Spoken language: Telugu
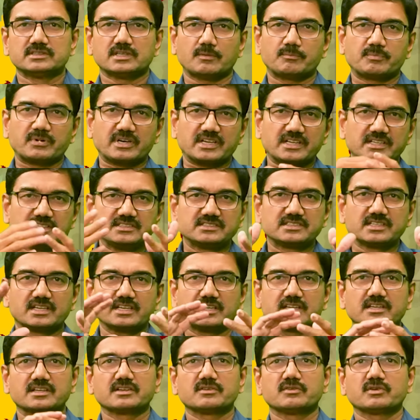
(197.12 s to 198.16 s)
అప్పటి నుంచే
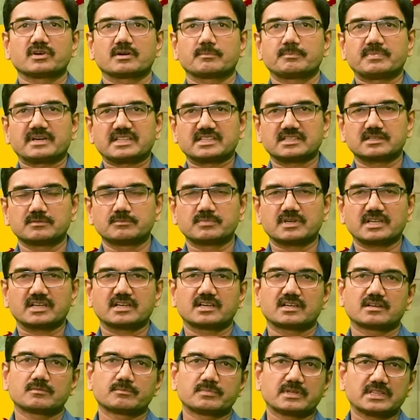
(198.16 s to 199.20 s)
ఒక పథకం
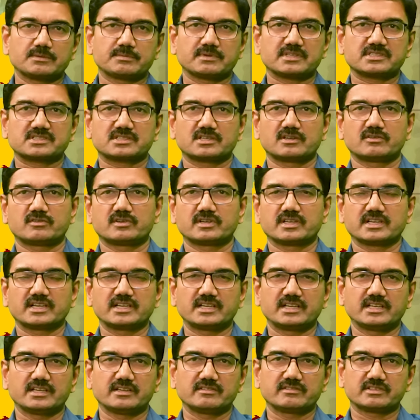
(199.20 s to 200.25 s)
ప్రకారం ప్రతిపక్షంలో
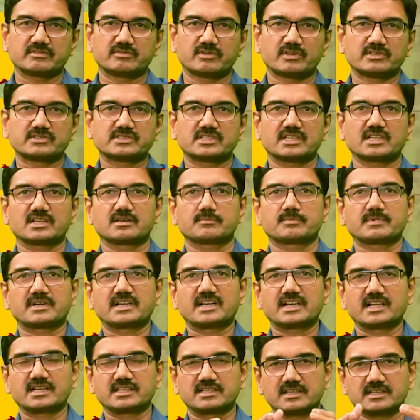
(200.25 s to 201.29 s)
ఉండగానే విధ్వంసాలకు
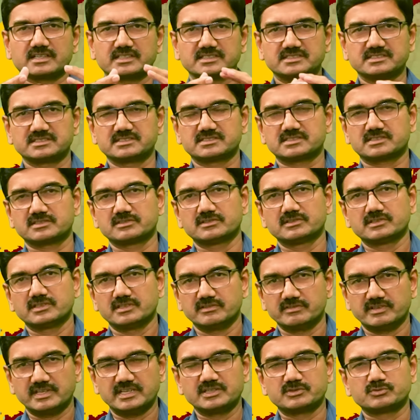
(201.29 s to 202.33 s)
ప్రణాళికలు రచించడం
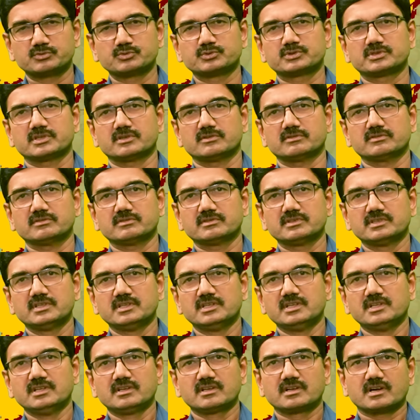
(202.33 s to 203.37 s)
ఇవన్నీ చూసాం
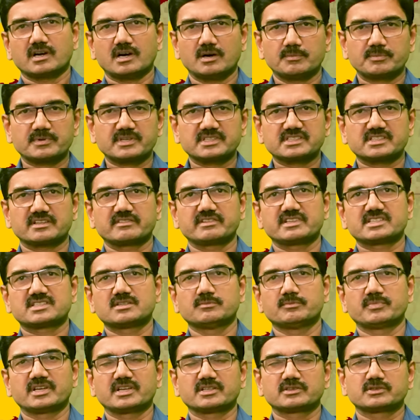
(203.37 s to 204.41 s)
కాపు
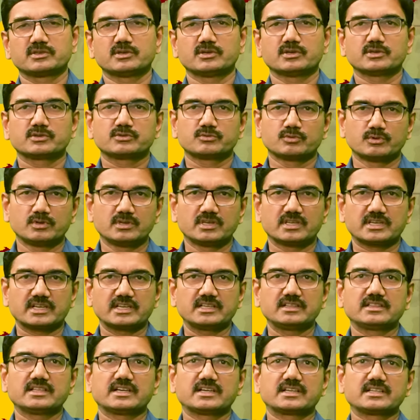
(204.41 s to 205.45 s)
రిజర్వేషన్ పేరుతో తుల్లో
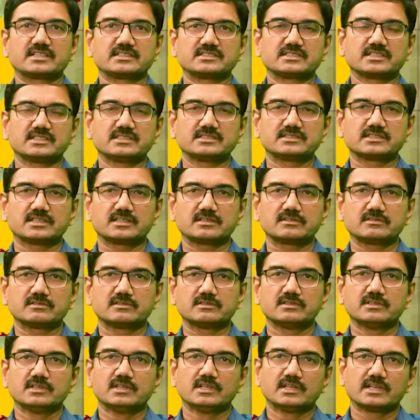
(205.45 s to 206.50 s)
రైలు దహనం చేయించారు
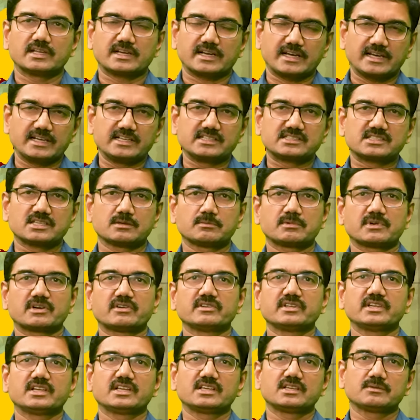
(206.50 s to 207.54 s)
రాయలసీమ
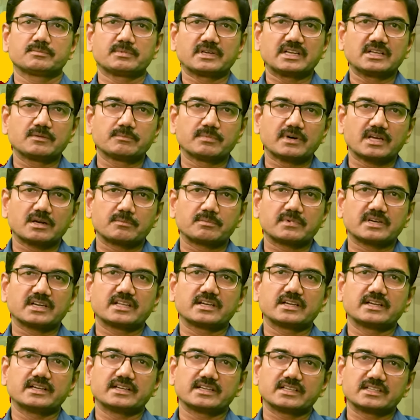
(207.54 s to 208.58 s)
రౌడీలే ఈ పనికి
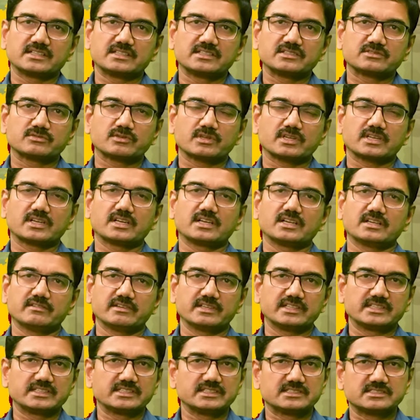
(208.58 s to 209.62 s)
పాల్పడ్డారని ఇంటెలిజెన్స్ వర్గాలు
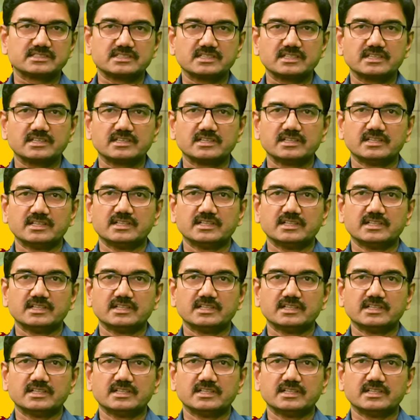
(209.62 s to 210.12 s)
నివేదిక ఇచ్చినాయి